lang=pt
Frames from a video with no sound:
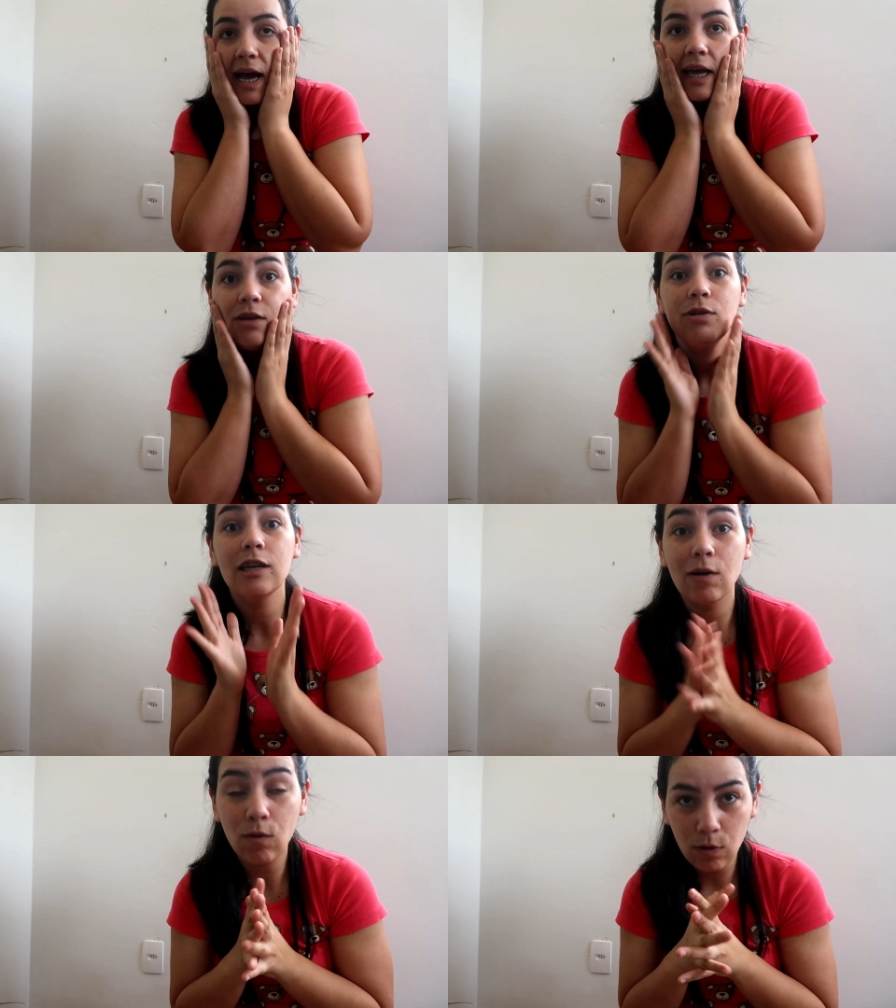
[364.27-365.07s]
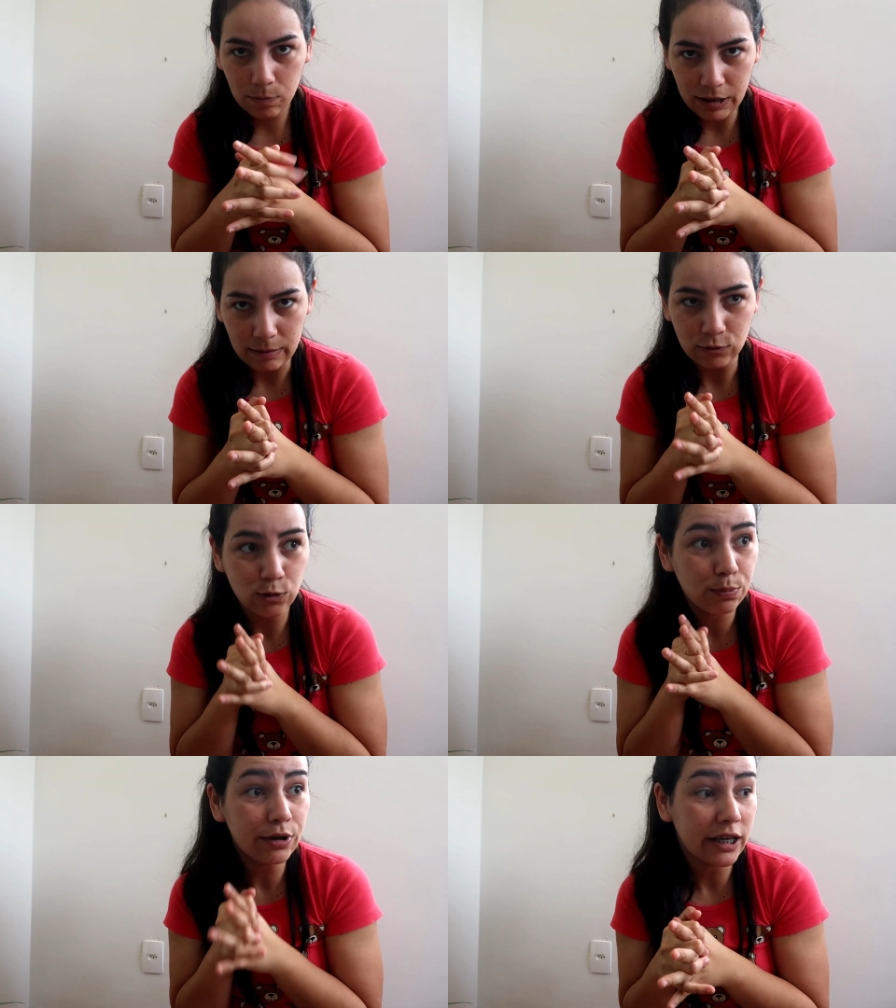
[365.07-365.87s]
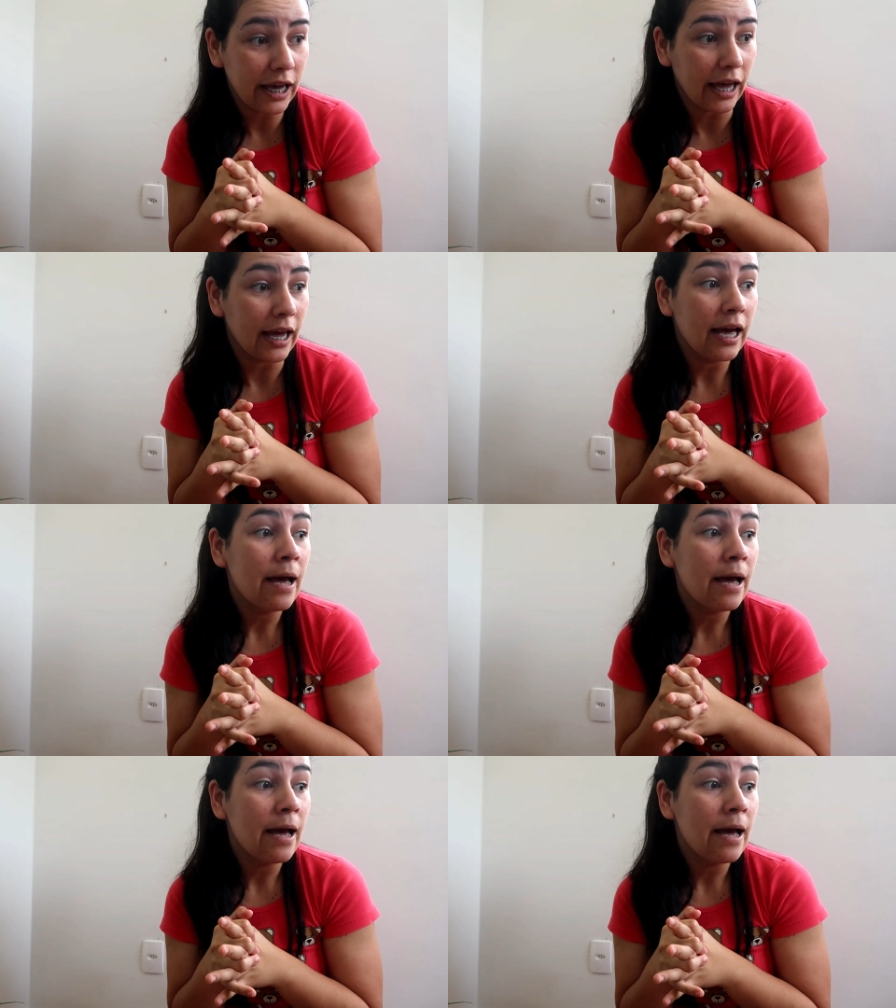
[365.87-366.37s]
carrinho e não compramos. Por quê?